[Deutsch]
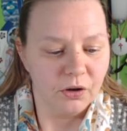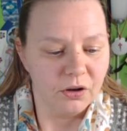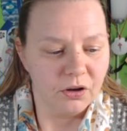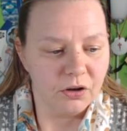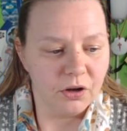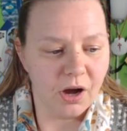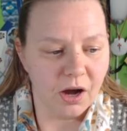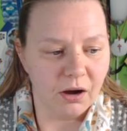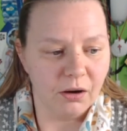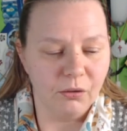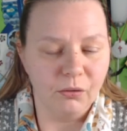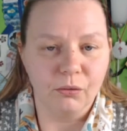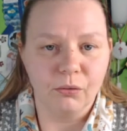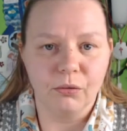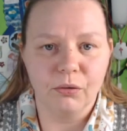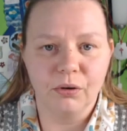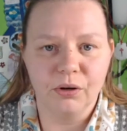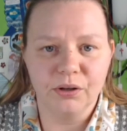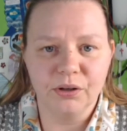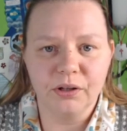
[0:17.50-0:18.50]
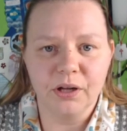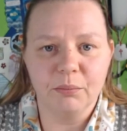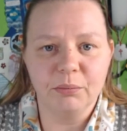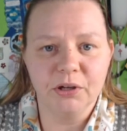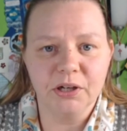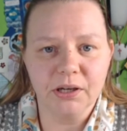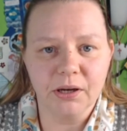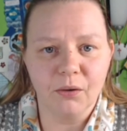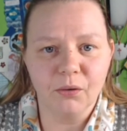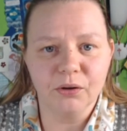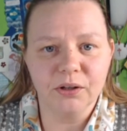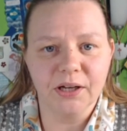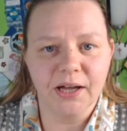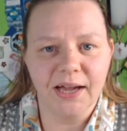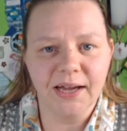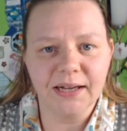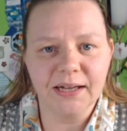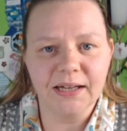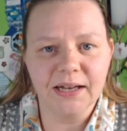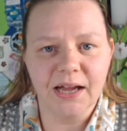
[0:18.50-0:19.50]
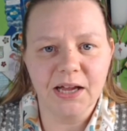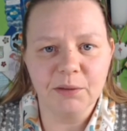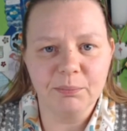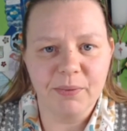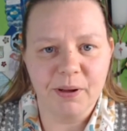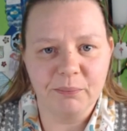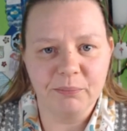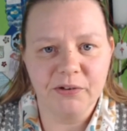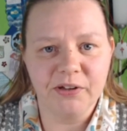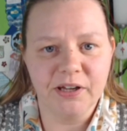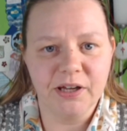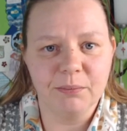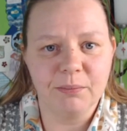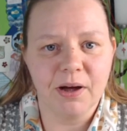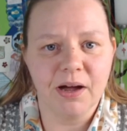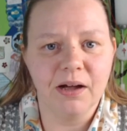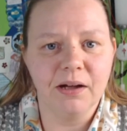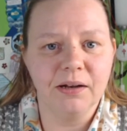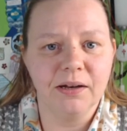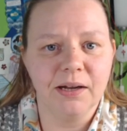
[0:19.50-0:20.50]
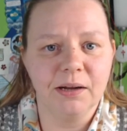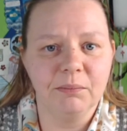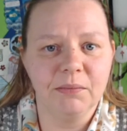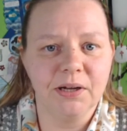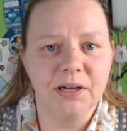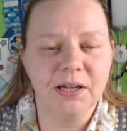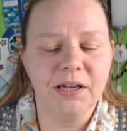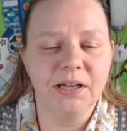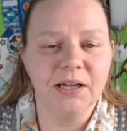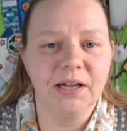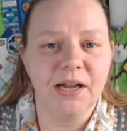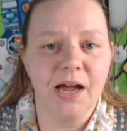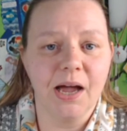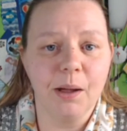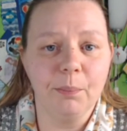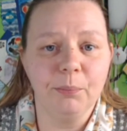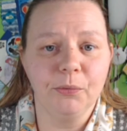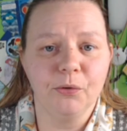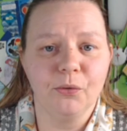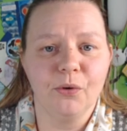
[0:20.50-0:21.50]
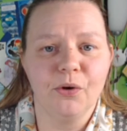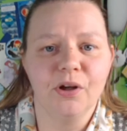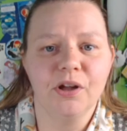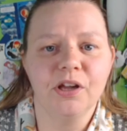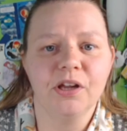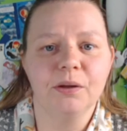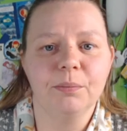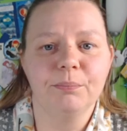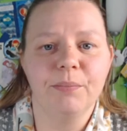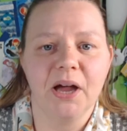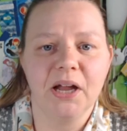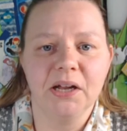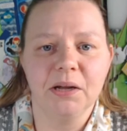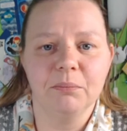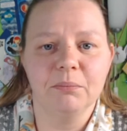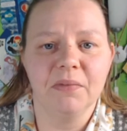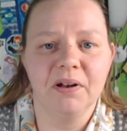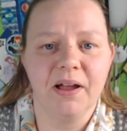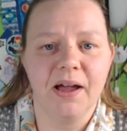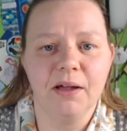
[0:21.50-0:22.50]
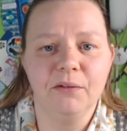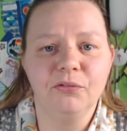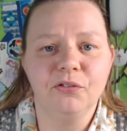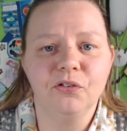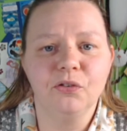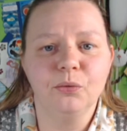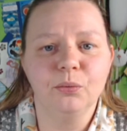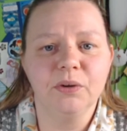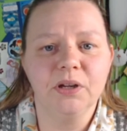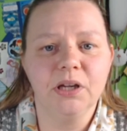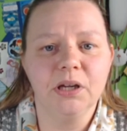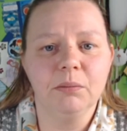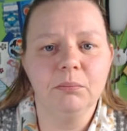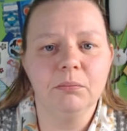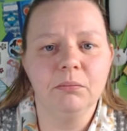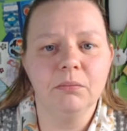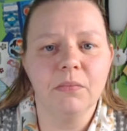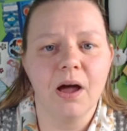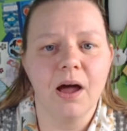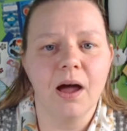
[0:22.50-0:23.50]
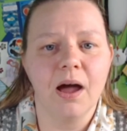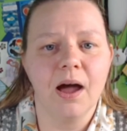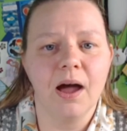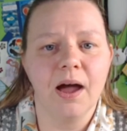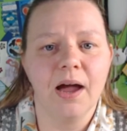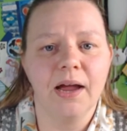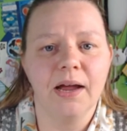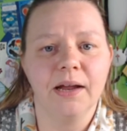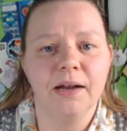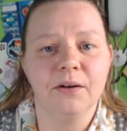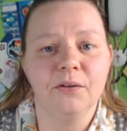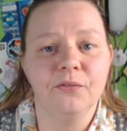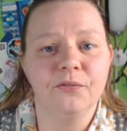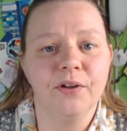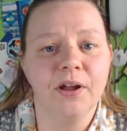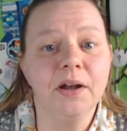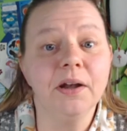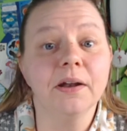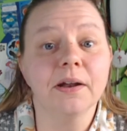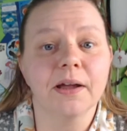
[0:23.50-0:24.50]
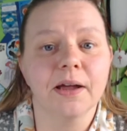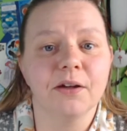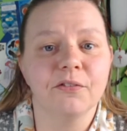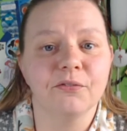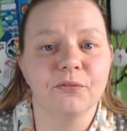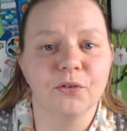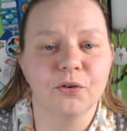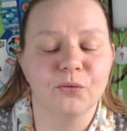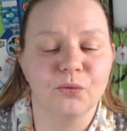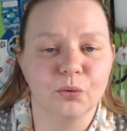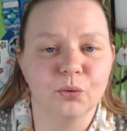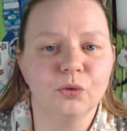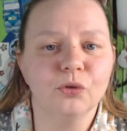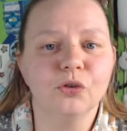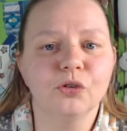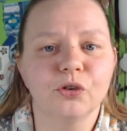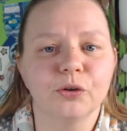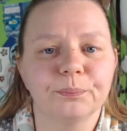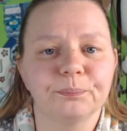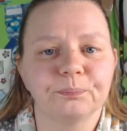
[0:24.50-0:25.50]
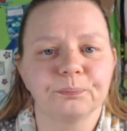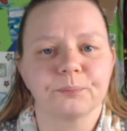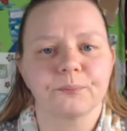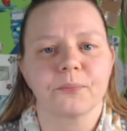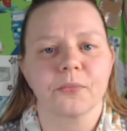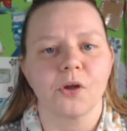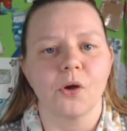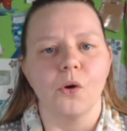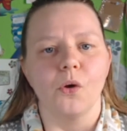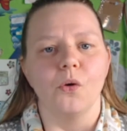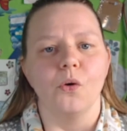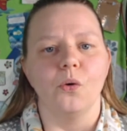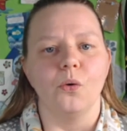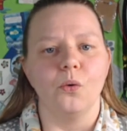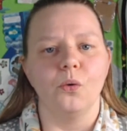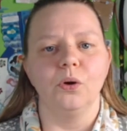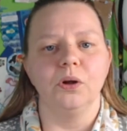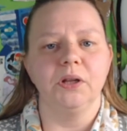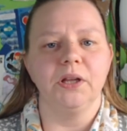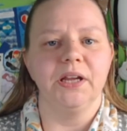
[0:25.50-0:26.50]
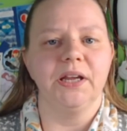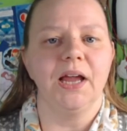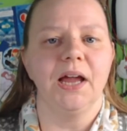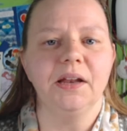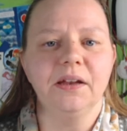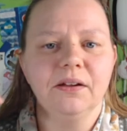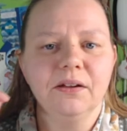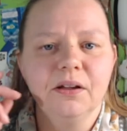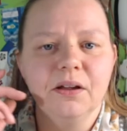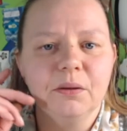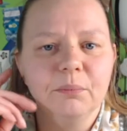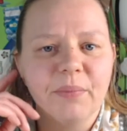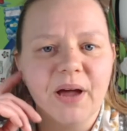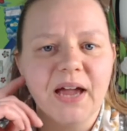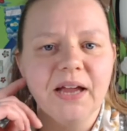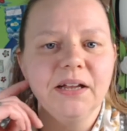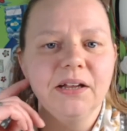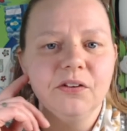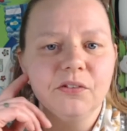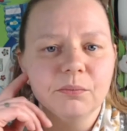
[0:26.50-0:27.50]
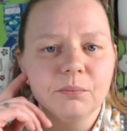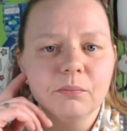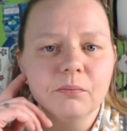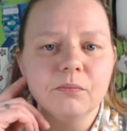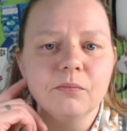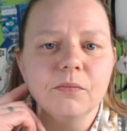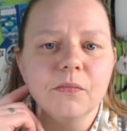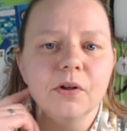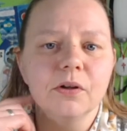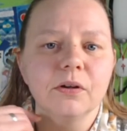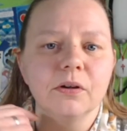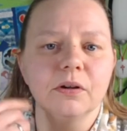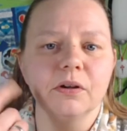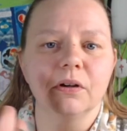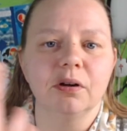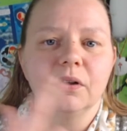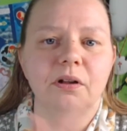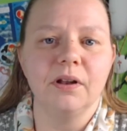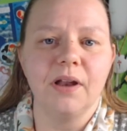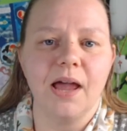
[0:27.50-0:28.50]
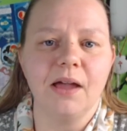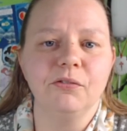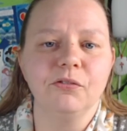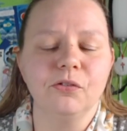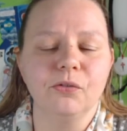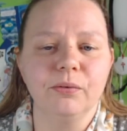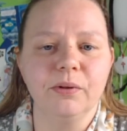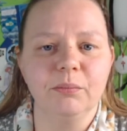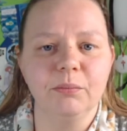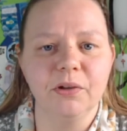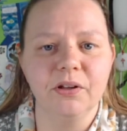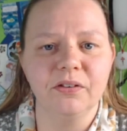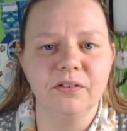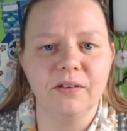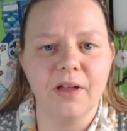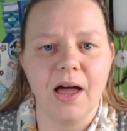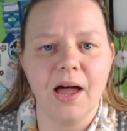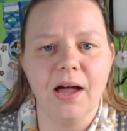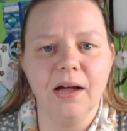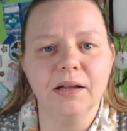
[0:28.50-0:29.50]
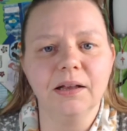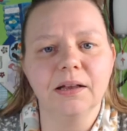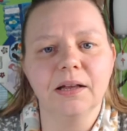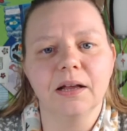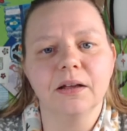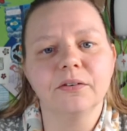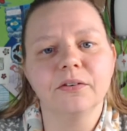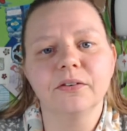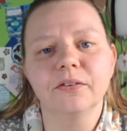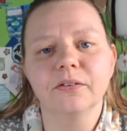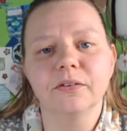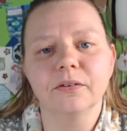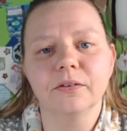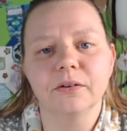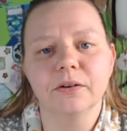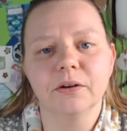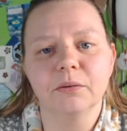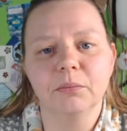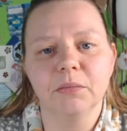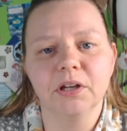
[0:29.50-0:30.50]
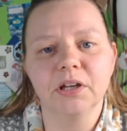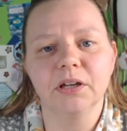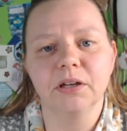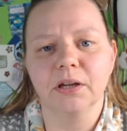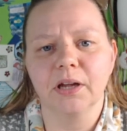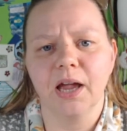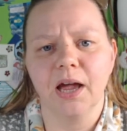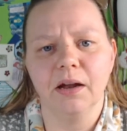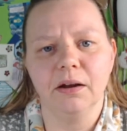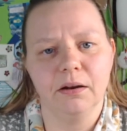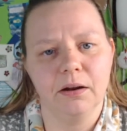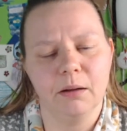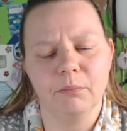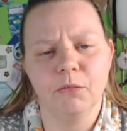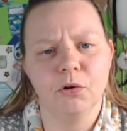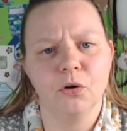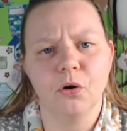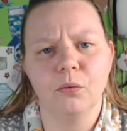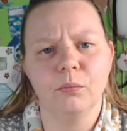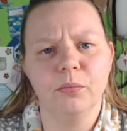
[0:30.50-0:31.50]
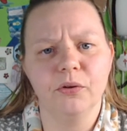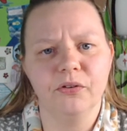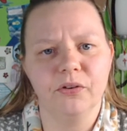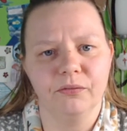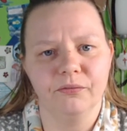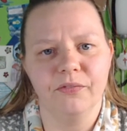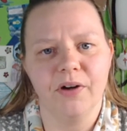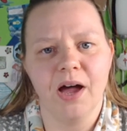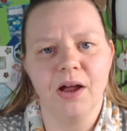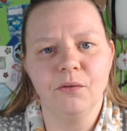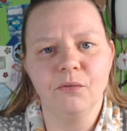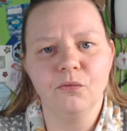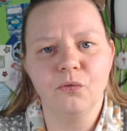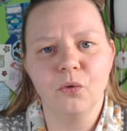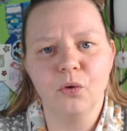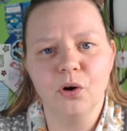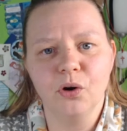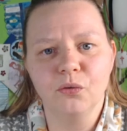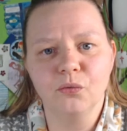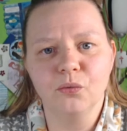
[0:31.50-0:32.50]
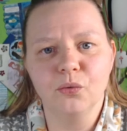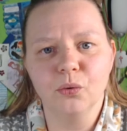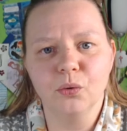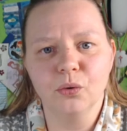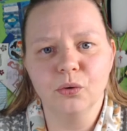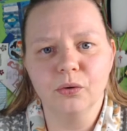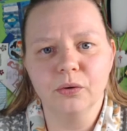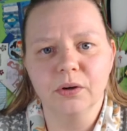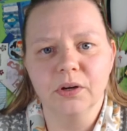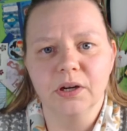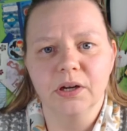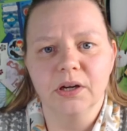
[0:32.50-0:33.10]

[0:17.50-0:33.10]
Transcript: Ja, und da bin ich auch direkt gleich beim Thema, nämlich ihr habt euch bei dem Livestream ein Fan-Treffen gewünscht. Und ich hatte bei diesem äh, Livestream gesagt, dass äh, ich gerne damit noch ein bisschen warten wollen würde